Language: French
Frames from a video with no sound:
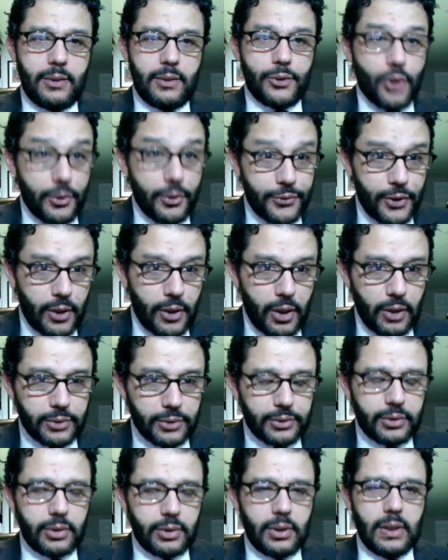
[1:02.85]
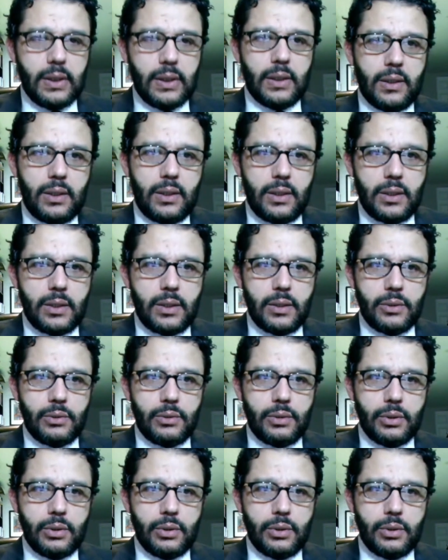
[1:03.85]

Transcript: non violente euh,